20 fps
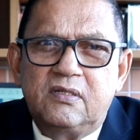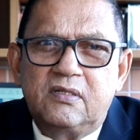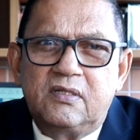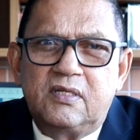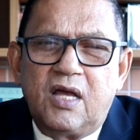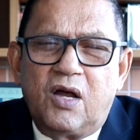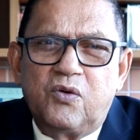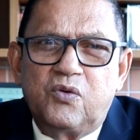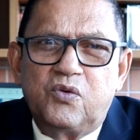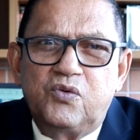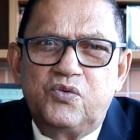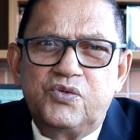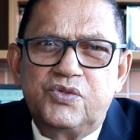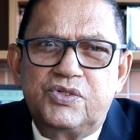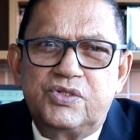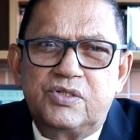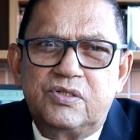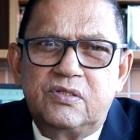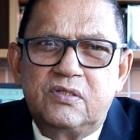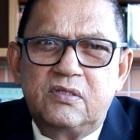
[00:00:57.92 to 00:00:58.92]
que
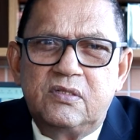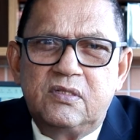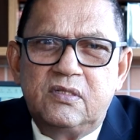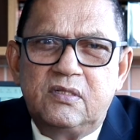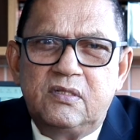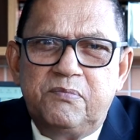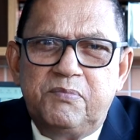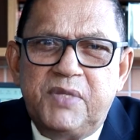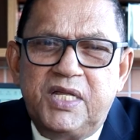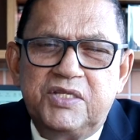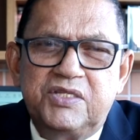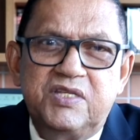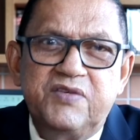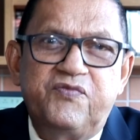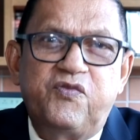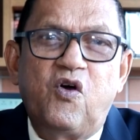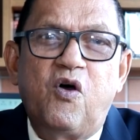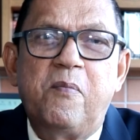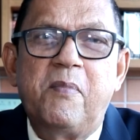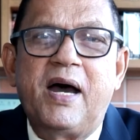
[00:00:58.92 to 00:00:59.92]
alguns menos
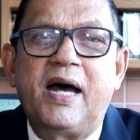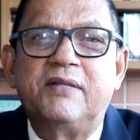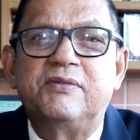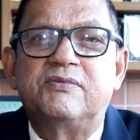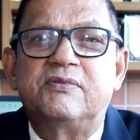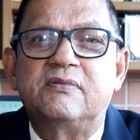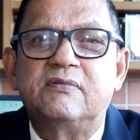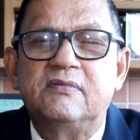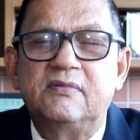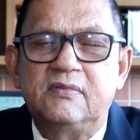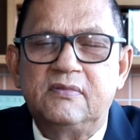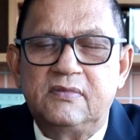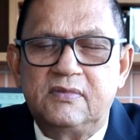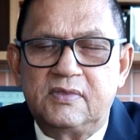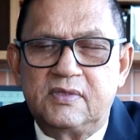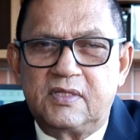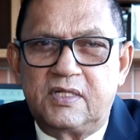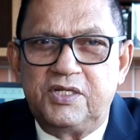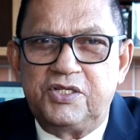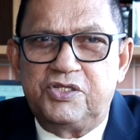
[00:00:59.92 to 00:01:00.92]
informados.
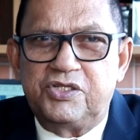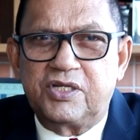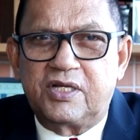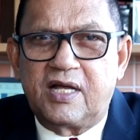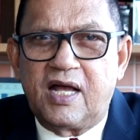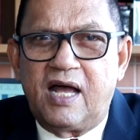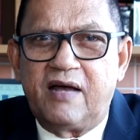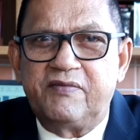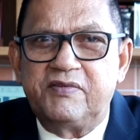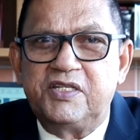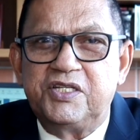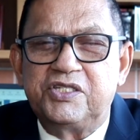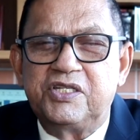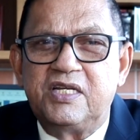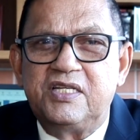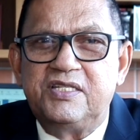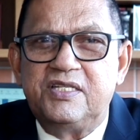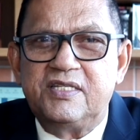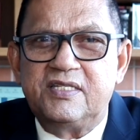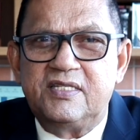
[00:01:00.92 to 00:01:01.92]
Criticava, deixa
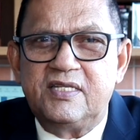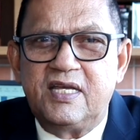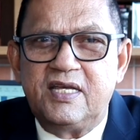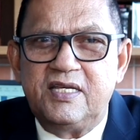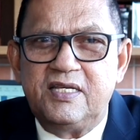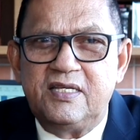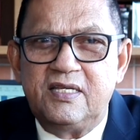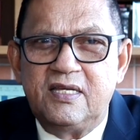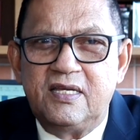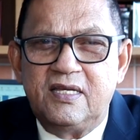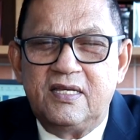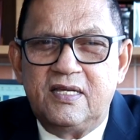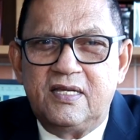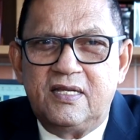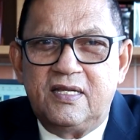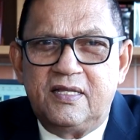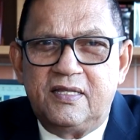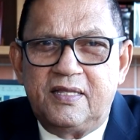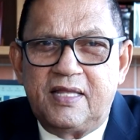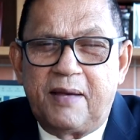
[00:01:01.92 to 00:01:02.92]
ele dizer aí,
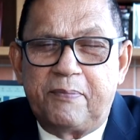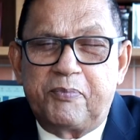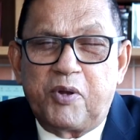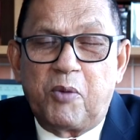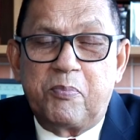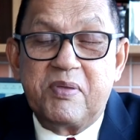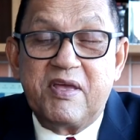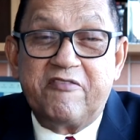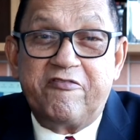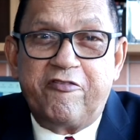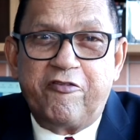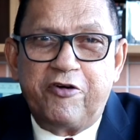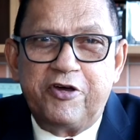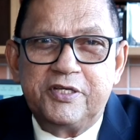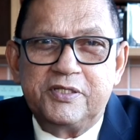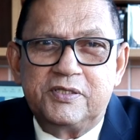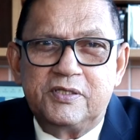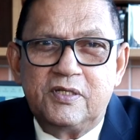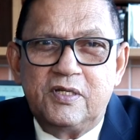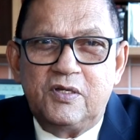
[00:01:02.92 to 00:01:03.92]
na própria
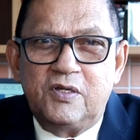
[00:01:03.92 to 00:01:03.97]
voz, o